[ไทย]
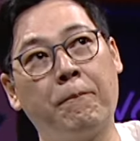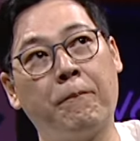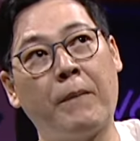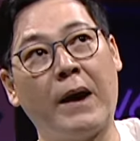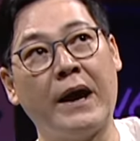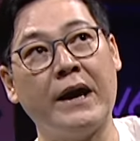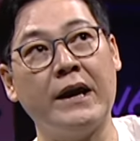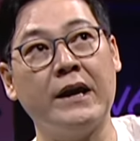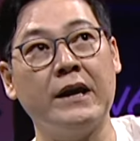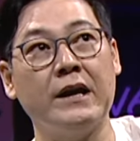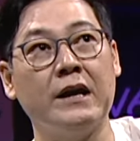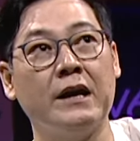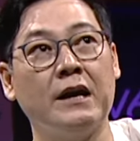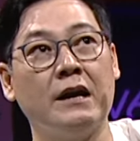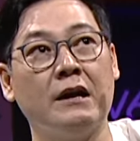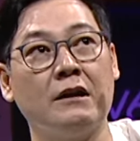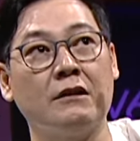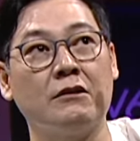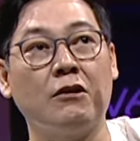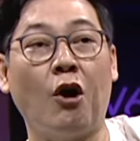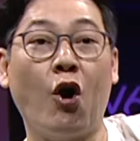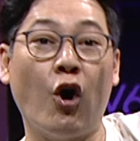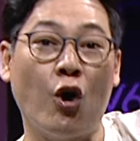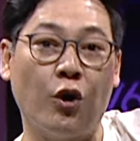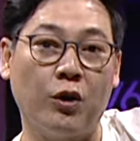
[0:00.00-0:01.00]
ไป
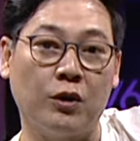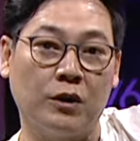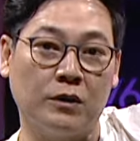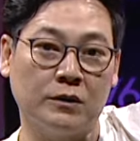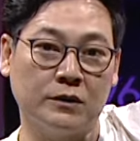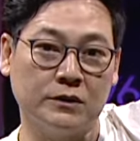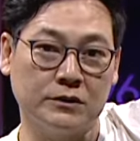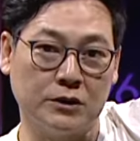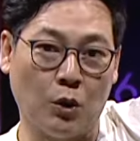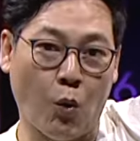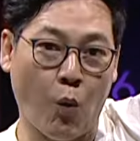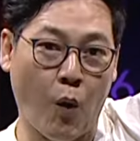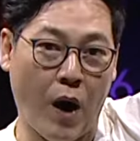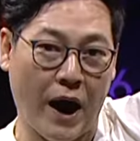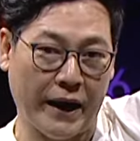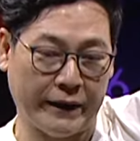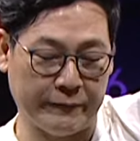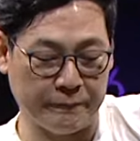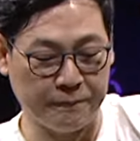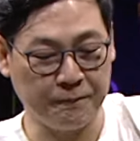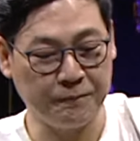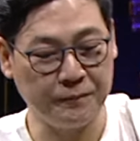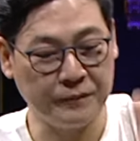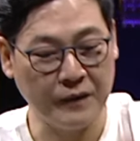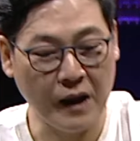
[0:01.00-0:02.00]
ท่องสวรร
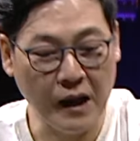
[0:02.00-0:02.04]
ค์